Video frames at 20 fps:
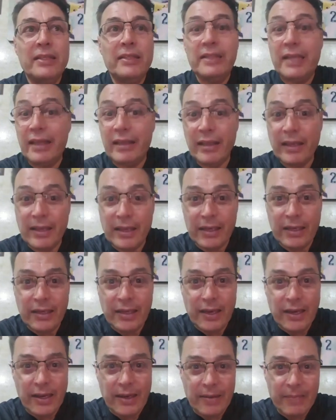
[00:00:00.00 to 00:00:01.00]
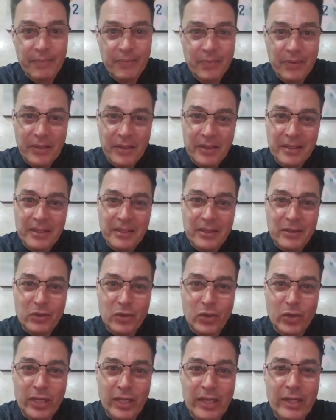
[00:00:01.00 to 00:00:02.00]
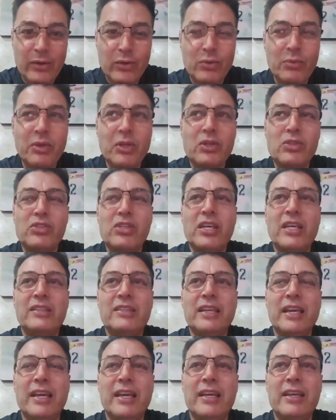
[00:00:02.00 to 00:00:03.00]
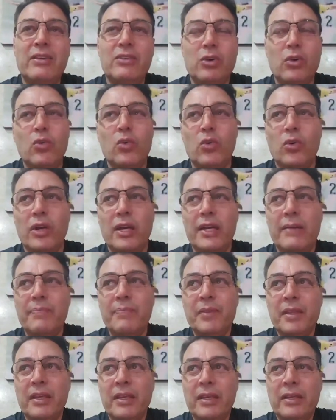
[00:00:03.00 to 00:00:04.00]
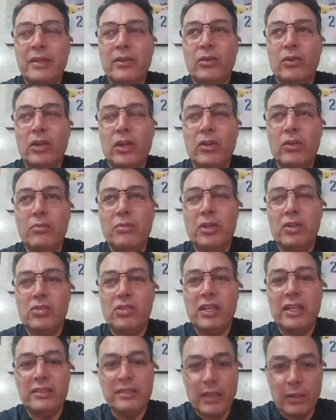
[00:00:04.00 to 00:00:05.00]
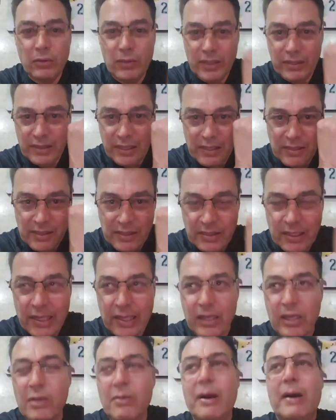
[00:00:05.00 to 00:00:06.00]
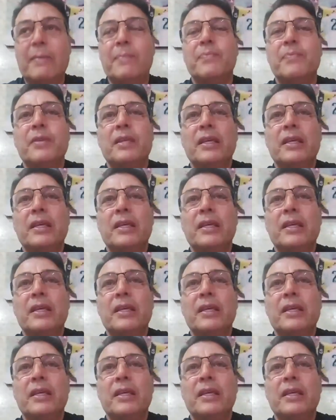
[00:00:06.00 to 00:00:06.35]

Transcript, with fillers: Nadie quería coger el número 7 y yo jugué con el número 7 y una estrellita arriba.